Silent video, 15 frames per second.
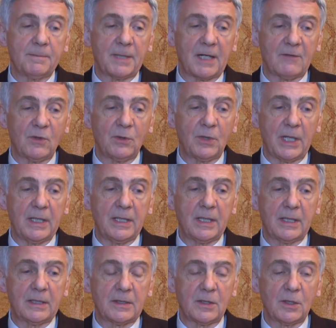prawą
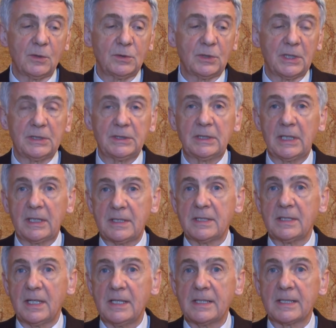ręką te
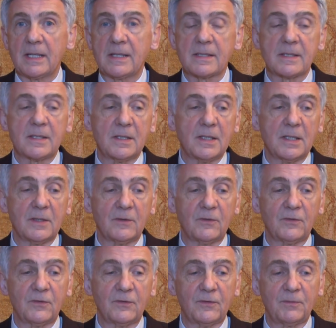tercje i seksty
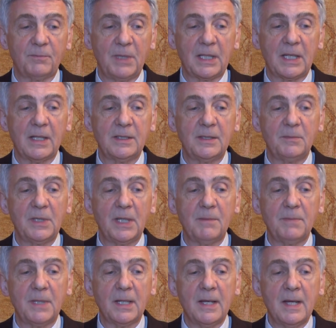w piekielnym
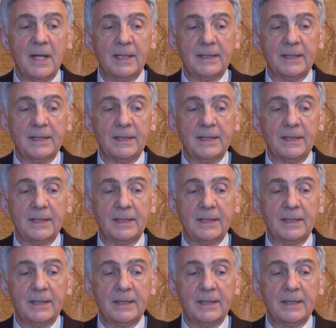tempie,